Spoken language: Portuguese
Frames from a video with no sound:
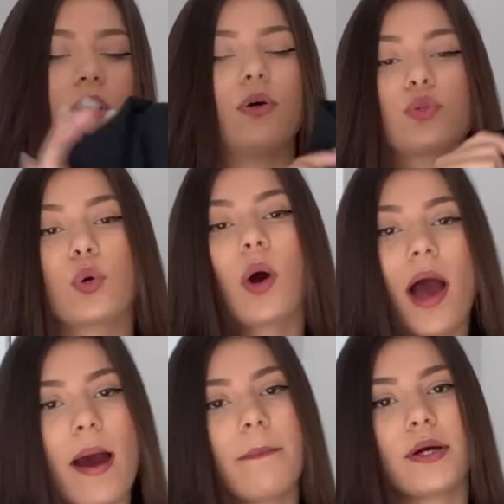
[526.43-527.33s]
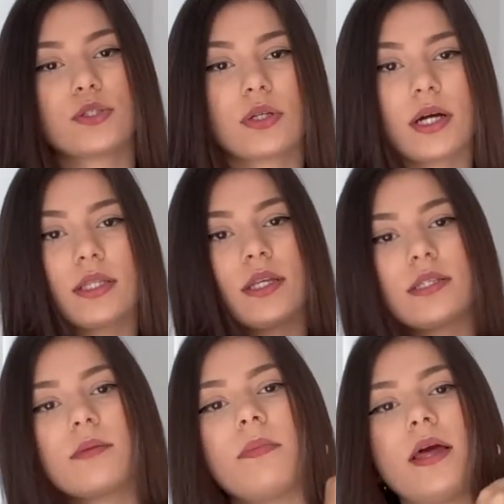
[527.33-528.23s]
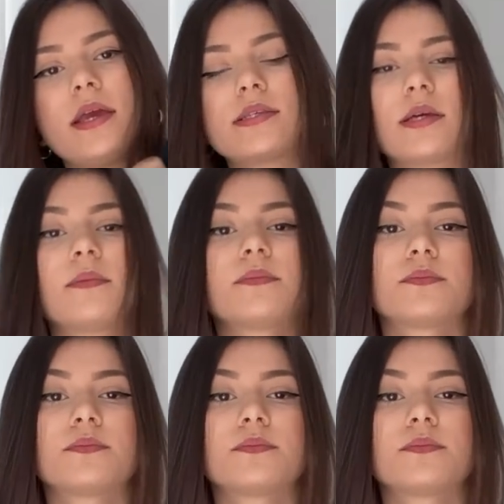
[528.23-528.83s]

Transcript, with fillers: Eu tô apaixonada nesse blazer.